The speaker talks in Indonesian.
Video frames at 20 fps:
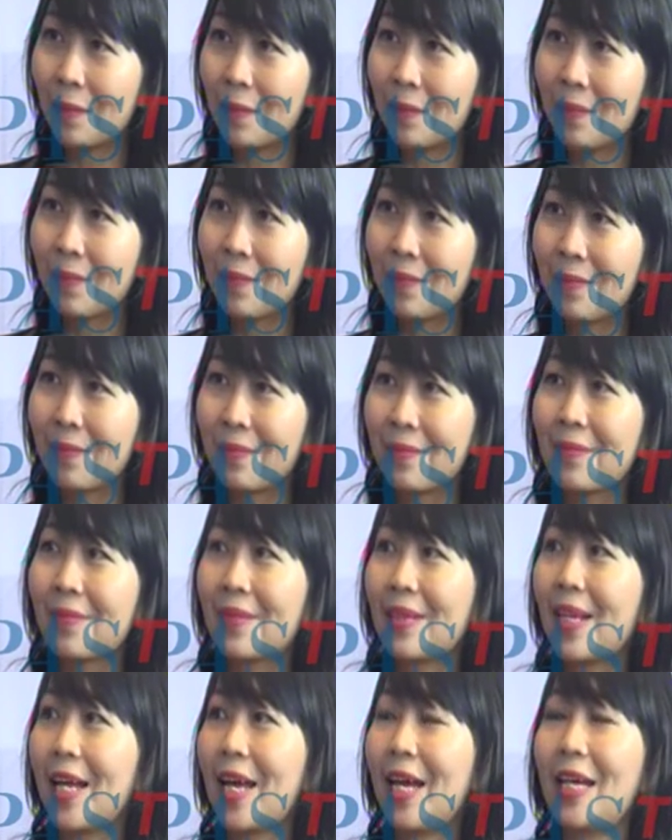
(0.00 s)

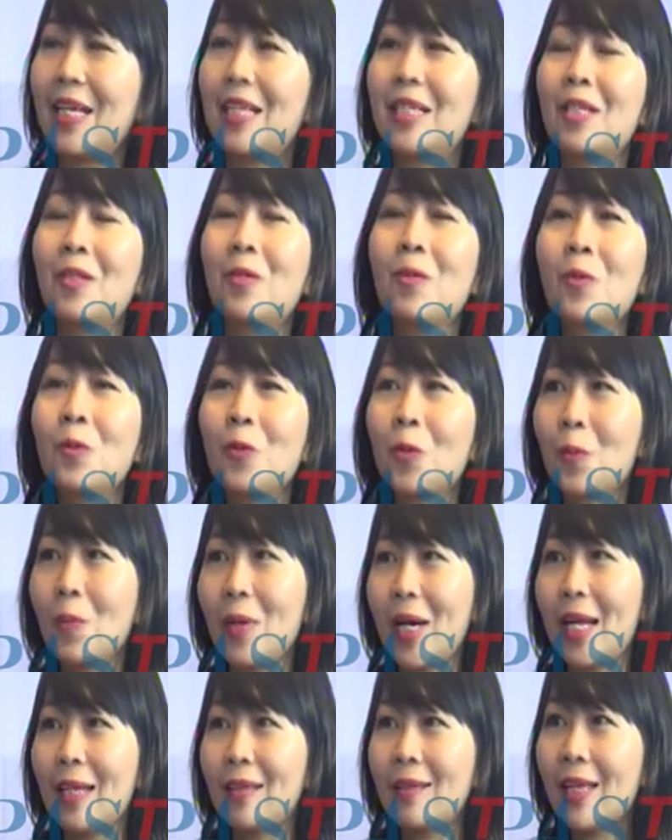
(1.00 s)
Hmm. Nah, di situ untuk
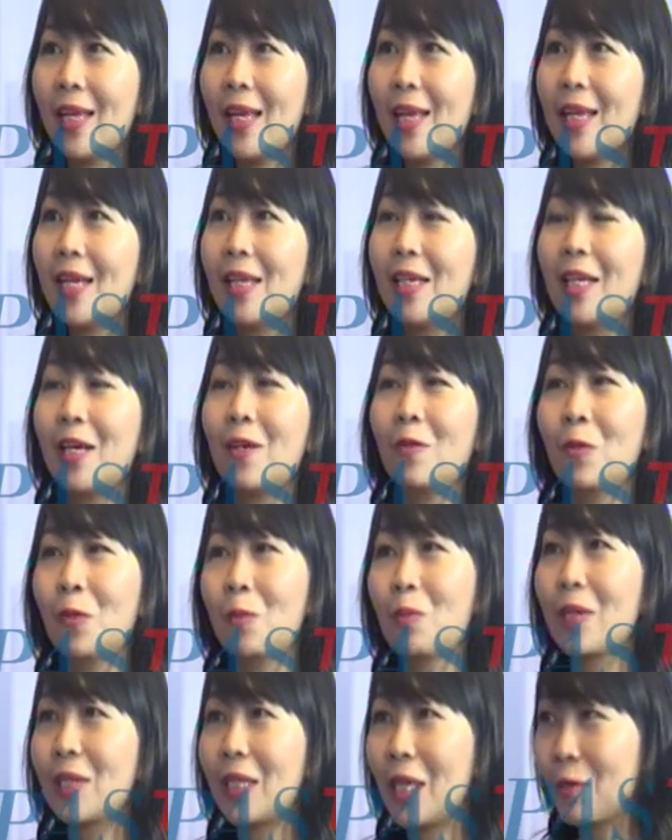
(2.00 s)
melatih dia
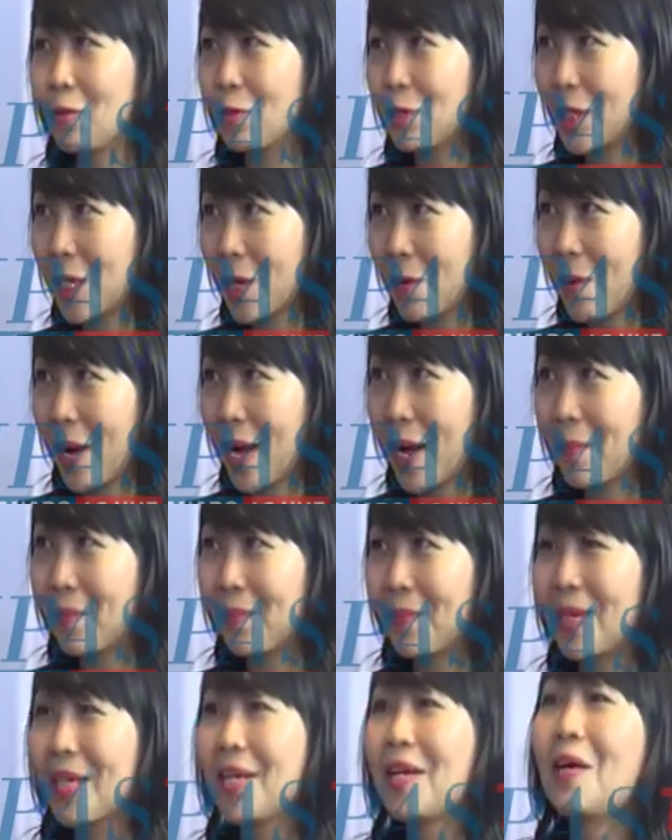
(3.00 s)
untuk bertanggung jawab,
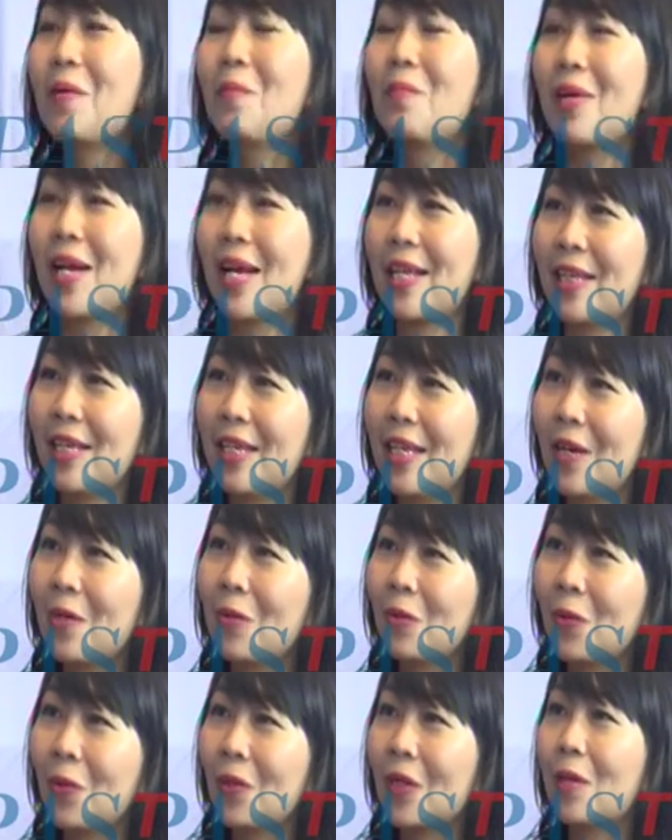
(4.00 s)
melatih dia
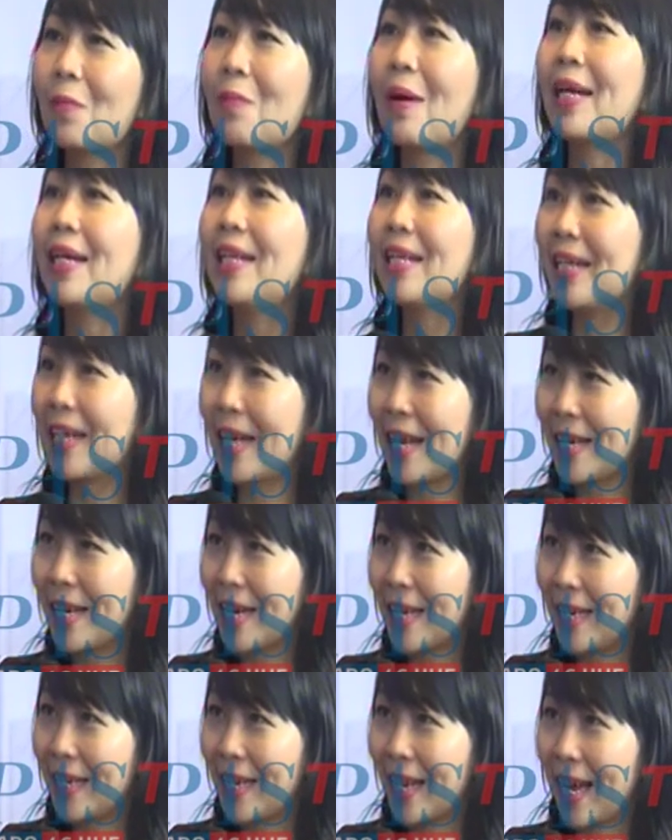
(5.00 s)
untuk
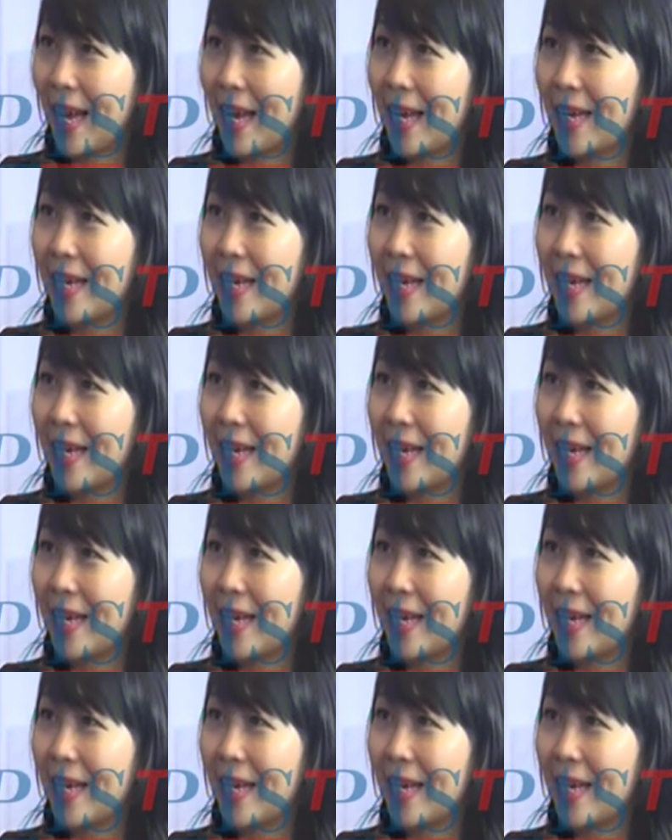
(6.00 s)
kemandiriannya dia.